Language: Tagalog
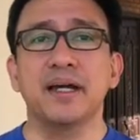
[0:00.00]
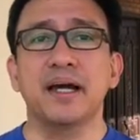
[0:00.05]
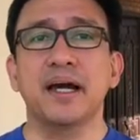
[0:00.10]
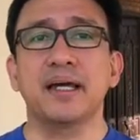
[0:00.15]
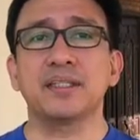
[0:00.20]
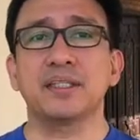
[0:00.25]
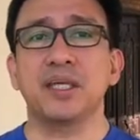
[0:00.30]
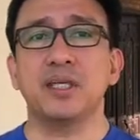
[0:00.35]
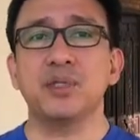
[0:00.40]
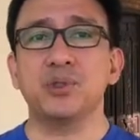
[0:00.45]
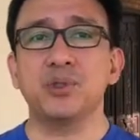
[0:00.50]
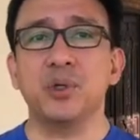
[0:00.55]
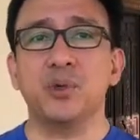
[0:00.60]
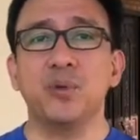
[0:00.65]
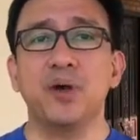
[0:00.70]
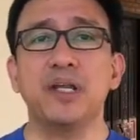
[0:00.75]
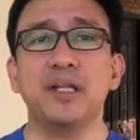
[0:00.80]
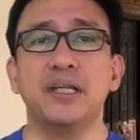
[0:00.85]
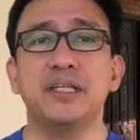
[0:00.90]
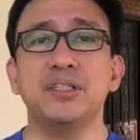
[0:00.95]
at kay
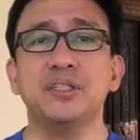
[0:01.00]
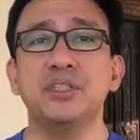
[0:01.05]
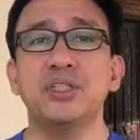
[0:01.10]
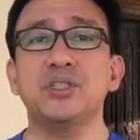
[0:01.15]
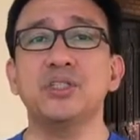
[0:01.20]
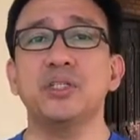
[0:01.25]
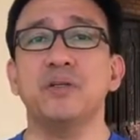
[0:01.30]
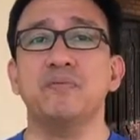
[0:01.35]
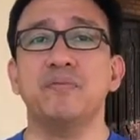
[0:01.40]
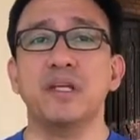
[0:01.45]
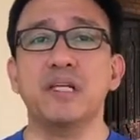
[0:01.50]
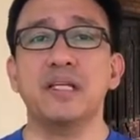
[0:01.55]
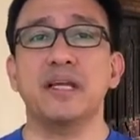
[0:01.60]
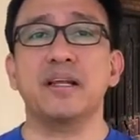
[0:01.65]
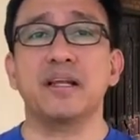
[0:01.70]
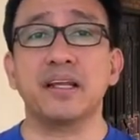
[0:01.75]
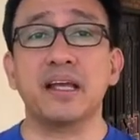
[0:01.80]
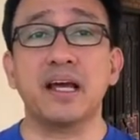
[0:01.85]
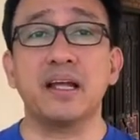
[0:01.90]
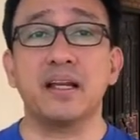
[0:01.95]
Joel and Gigi
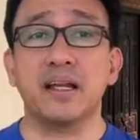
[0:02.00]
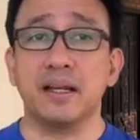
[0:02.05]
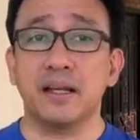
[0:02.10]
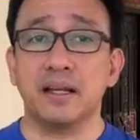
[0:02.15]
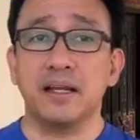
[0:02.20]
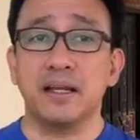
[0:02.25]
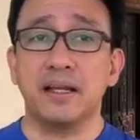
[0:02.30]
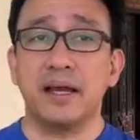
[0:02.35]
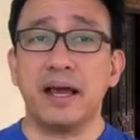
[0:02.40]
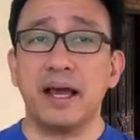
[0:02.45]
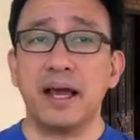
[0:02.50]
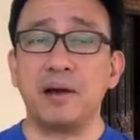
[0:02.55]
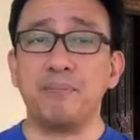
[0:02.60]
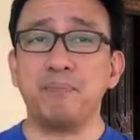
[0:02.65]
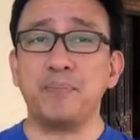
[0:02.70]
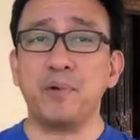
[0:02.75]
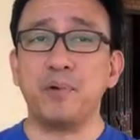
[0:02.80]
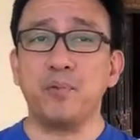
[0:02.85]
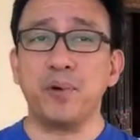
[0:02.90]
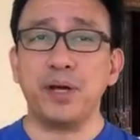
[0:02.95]
Villarreal
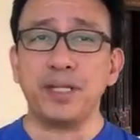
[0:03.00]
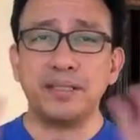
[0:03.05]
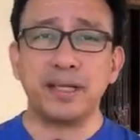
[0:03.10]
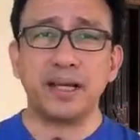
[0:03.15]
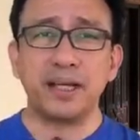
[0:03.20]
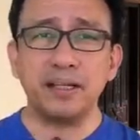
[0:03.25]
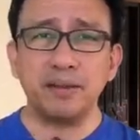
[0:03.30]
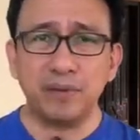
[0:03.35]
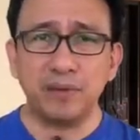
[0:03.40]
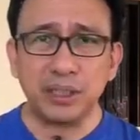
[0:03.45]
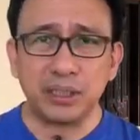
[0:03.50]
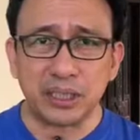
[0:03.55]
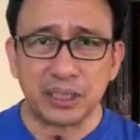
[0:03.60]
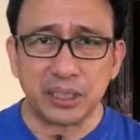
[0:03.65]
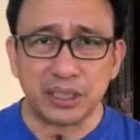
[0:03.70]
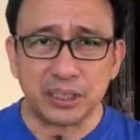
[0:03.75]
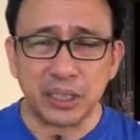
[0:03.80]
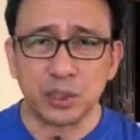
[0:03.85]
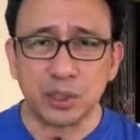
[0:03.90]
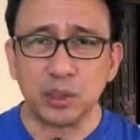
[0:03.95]
happy wedding anniversary
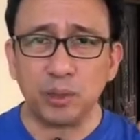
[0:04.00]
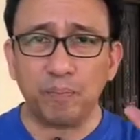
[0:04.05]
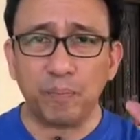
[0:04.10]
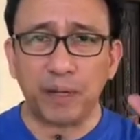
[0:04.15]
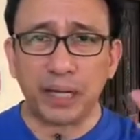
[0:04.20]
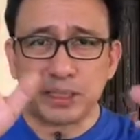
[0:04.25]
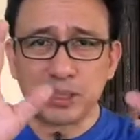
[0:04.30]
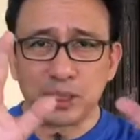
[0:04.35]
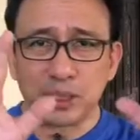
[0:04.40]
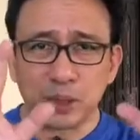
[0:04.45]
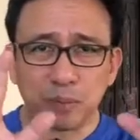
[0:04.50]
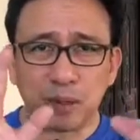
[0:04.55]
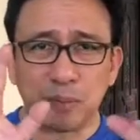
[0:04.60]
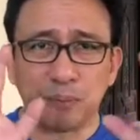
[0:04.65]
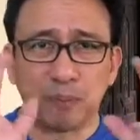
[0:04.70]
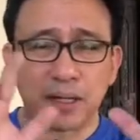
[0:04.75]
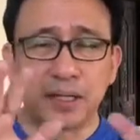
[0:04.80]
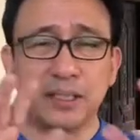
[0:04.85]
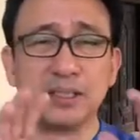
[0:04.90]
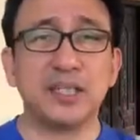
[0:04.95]
sa inyo at blessings pa
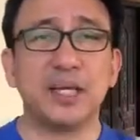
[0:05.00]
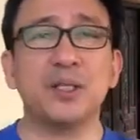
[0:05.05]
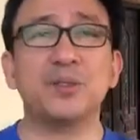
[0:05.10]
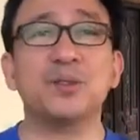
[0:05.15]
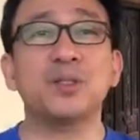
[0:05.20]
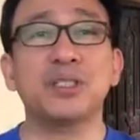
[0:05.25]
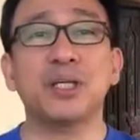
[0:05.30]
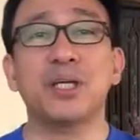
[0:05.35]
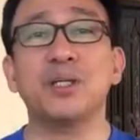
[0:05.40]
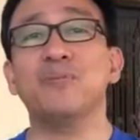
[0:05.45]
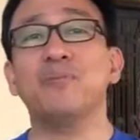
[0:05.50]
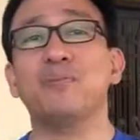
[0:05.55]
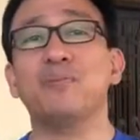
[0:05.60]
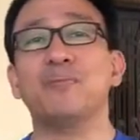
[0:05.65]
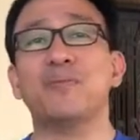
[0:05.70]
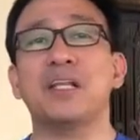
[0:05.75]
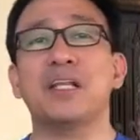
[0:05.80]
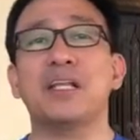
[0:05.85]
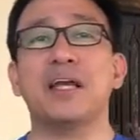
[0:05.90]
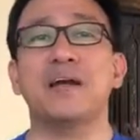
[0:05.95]
para sa inyo at sa inyong
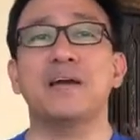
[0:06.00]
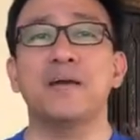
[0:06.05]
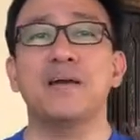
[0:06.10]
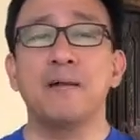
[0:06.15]
pamilya.